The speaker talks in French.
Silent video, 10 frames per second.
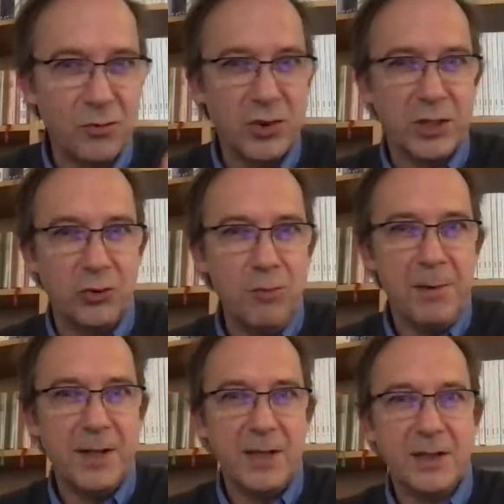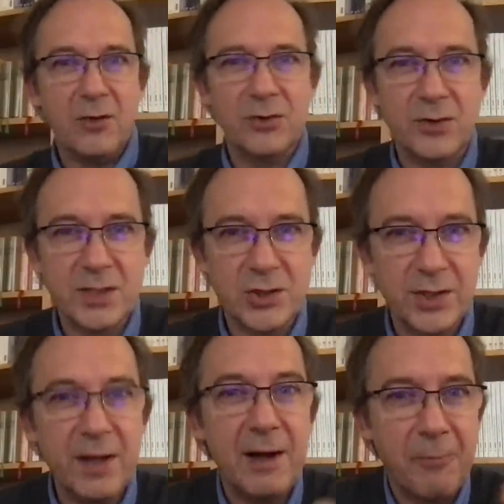Donc j'ai deux planètes qui rentrent en
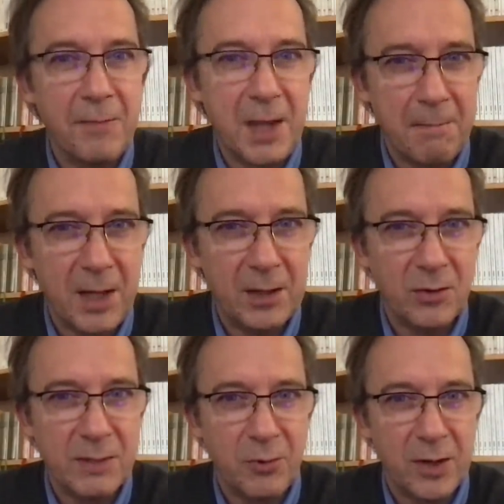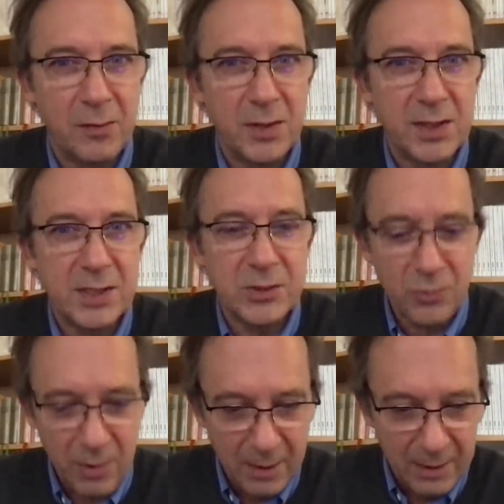Sagittaire, la première mercredi pour la communication,